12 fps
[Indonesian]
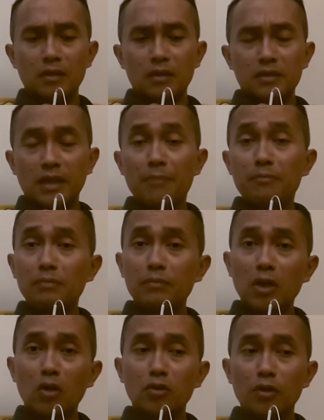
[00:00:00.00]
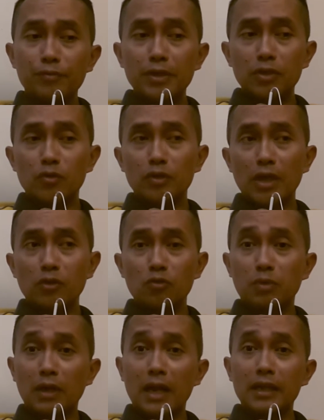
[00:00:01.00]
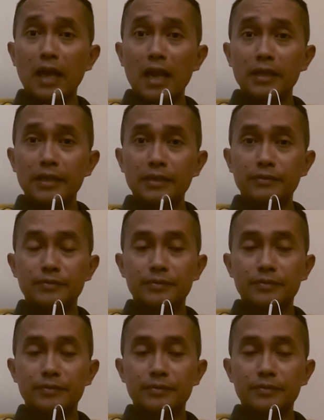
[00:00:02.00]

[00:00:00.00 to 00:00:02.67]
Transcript: Saya menonton videonya itu berkali-kali.